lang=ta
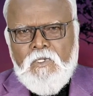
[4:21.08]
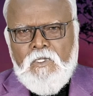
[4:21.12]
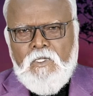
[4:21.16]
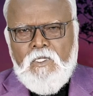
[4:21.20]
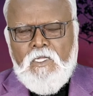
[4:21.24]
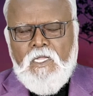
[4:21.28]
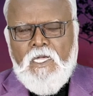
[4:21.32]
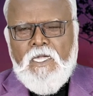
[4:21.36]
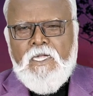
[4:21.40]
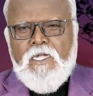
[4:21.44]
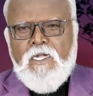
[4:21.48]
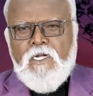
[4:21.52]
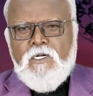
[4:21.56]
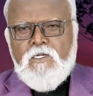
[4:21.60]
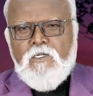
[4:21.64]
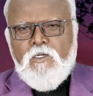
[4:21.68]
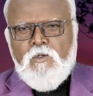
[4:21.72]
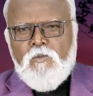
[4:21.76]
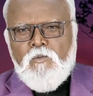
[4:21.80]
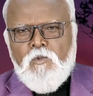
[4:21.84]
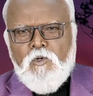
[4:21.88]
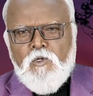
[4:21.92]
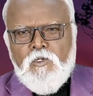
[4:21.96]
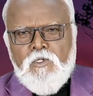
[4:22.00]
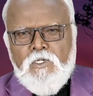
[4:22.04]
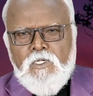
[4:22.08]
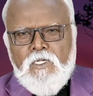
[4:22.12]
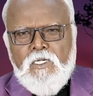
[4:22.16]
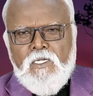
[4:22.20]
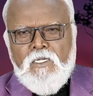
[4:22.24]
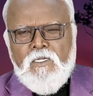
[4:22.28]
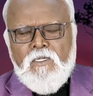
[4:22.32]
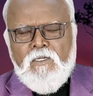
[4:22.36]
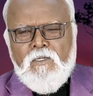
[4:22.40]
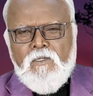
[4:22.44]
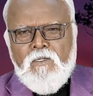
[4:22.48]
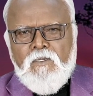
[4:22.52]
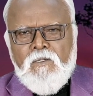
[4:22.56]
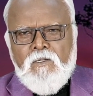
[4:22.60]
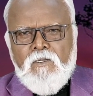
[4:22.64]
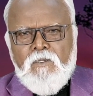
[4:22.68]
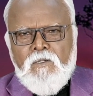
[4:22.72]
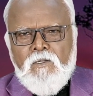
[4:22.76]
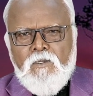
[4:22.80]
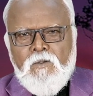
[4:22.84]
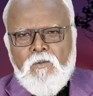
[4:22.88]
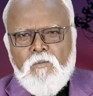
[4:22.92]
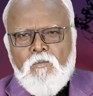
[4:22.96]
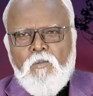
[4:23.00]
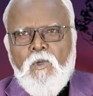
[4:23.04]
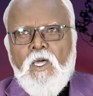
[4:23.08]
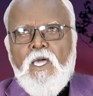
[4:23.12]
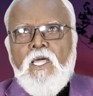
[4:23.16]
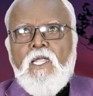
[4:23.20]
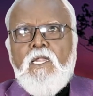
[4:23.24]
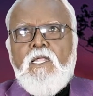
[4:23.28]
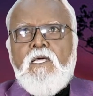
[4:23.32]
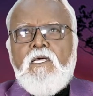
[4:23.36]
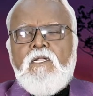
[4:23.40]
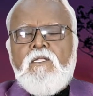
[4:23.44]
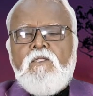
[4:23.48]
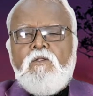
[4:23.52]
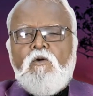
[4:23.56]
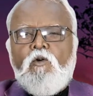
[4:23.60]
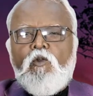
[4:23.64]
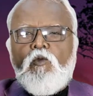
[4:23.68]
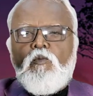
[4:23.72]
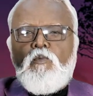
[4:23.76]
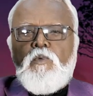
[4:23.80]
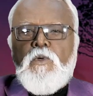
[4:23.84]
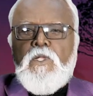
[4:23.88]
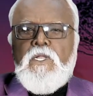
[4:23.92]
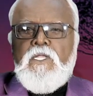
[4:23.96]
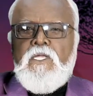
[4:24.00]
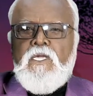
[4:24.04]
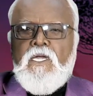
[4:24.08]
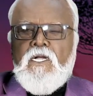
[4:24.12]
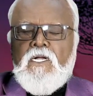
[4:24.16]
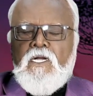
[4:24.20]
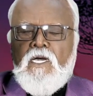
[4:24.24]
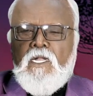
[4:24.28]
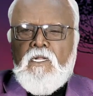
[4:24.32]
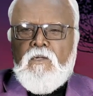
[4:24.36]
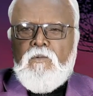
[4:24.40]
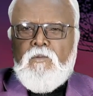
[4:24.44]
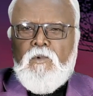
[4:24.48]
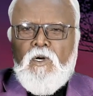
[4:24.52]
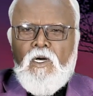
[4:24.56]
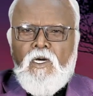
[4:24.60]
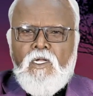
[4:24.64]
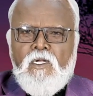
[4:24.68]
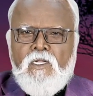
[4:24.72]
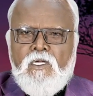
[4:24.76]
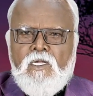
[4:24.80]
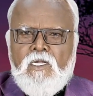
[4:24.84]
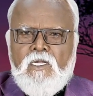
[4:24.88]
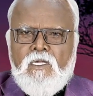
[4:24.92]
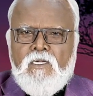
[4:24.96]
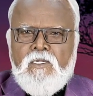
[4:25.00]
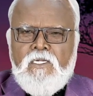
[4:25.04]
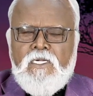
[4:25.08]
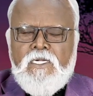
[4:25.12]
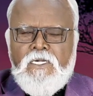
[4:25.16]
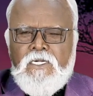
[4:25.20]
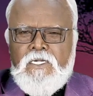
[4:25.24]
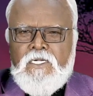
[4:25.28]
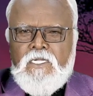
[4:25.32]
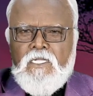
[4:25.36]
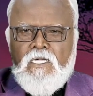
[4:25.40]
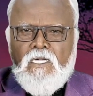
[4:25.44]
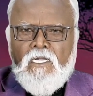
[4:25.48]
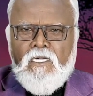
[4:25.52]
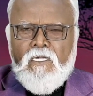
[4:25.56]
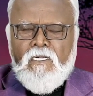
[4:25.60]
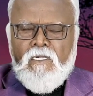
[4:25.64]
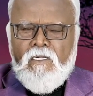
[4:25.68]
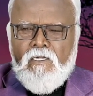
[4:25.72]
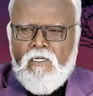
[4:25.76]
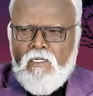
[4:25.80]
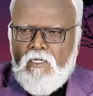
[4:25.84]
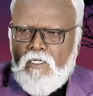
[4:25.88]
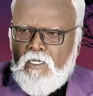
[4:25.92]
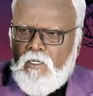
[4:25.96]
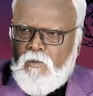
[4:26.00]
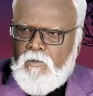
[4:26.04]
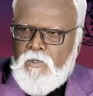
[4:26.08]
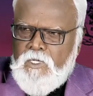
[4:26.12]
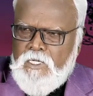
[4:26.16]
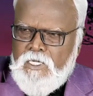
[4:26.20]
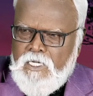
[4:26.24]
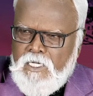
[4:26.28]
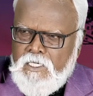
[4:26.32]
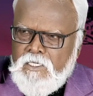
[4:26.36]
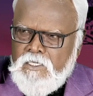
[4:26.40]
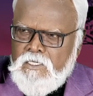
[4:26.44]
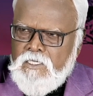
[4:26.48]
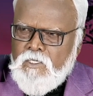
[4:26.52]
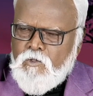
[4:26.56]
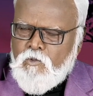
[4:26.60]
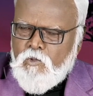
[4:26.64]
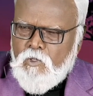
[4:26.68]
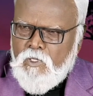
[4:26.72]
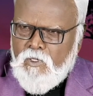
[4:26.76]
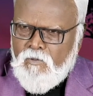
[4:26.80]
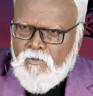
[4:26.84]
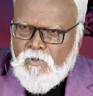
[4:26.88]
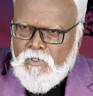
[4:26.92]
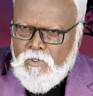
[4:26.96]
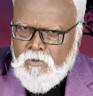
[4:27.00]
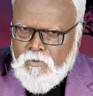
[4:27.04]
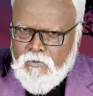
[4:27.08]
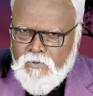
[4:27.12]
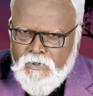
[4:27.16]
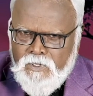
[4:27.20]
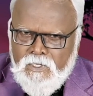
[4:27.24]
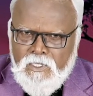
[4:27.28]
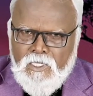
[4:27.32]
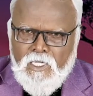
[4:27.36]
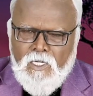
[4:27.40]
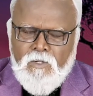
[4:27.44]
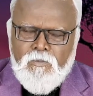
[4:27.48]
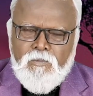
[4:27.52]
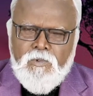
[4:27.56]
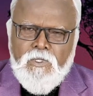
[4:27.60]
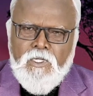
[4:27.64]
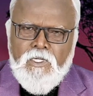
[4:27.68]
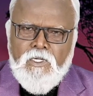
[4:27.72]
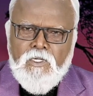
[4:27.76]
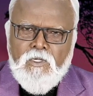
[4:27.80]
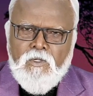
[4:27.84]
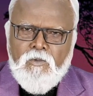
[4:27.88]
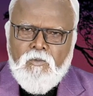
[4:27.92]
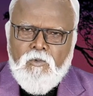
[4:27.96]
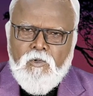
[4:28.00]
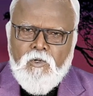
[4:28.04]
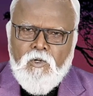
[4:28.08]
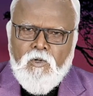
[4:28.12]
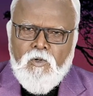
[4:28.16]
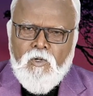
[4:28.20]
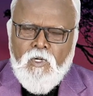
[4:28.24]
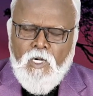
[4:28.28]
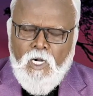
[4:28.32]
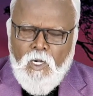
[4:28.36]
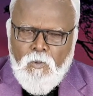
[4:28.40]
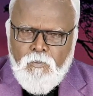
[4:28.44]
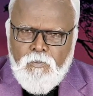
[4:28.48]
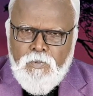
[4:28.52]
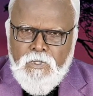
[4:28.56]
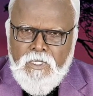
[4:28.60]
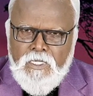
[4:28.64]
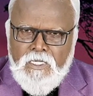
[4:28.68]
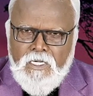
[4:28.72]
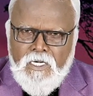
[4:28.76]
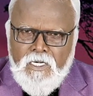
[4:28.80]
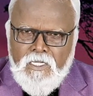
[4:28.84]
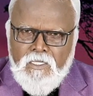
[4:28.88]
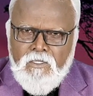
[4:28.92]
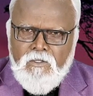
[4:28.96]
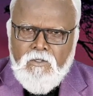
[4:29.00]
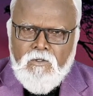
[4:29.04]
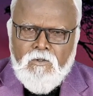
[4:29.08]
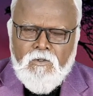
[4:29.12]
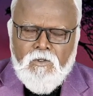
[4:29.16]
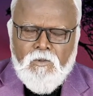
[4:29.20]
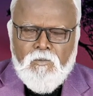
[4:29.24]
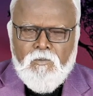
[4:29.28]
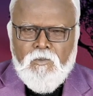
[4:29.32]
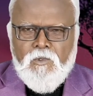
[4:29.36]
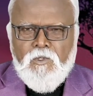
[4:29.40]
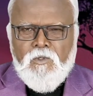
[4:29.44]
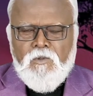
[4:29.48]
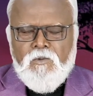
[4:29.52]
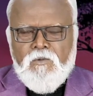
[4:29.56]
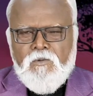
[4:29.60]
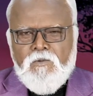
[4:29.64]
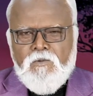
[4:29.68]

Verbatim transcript: இதை கேட்கும்போது மேலே இருந்து ஒரு பெரிய கனமான ஈட்டி நம்முடைய நெஞ்சுக்குள்ளே வந்து விழுந்தால் எப்படி இருக்குமோ அப்படி நினைக்கணும் நம்ம